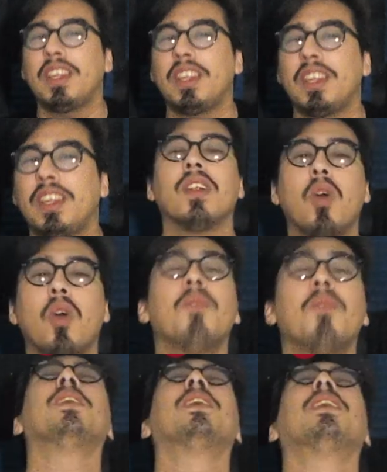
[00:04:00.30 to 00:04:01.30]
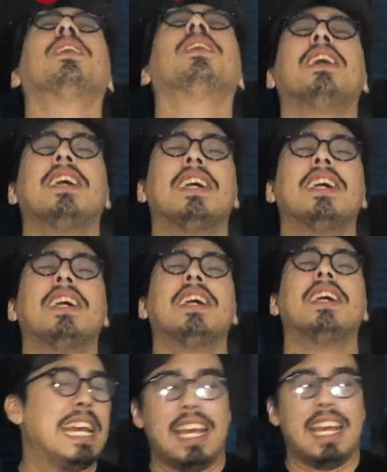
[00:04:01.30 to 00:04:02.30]
Falcón,
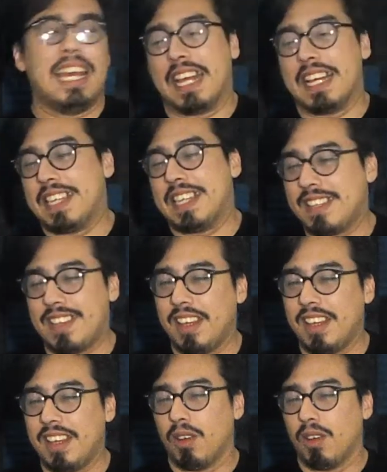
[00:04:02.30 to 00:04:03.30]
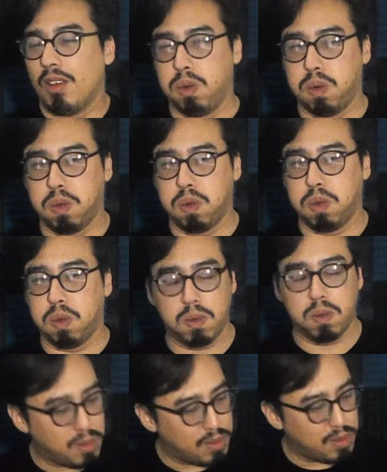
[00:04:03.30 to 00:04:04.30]
que será así.
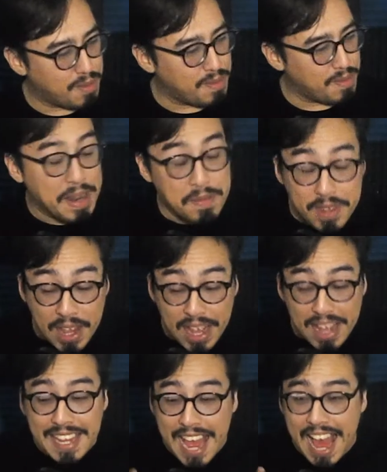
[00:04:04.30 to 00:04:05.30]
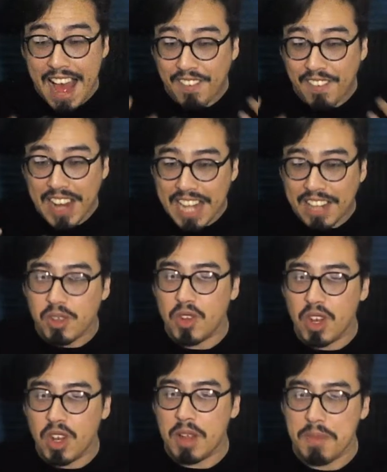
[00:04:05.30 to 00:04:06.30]
Miren, ya, hablando
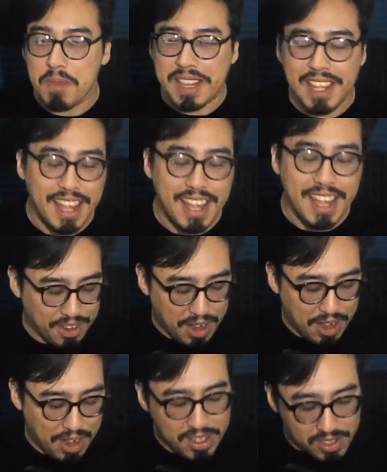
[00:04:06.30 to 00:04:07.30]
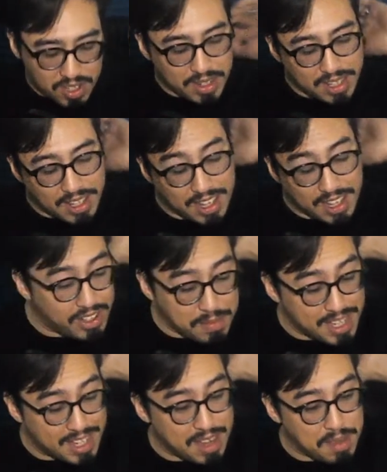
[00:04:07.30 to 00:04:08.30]
solamente de esto, hablando solamente de esto, ya me,
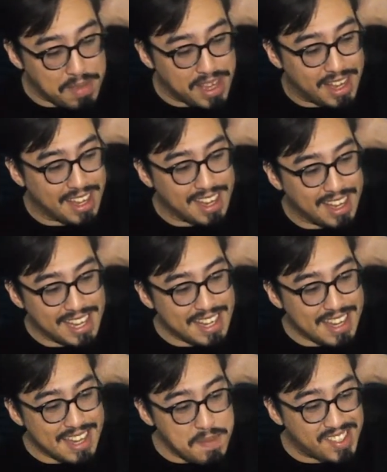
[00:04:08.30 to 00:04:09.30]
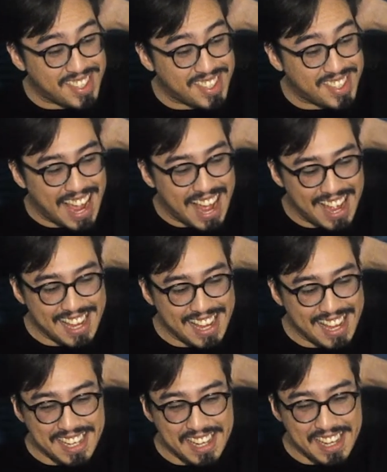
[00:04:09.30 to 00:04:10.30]
ya me, ya me saca,
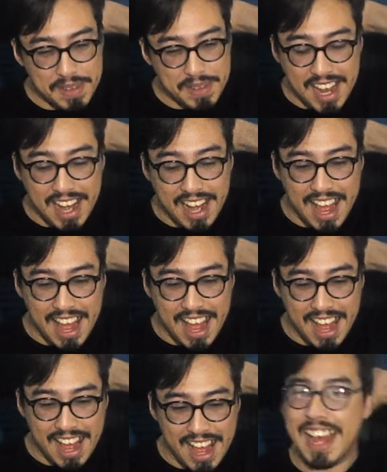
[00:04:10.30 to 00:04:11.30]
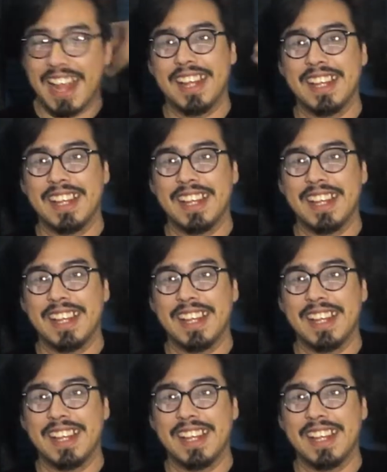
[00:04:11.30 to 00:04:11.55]
ya me saca el aire,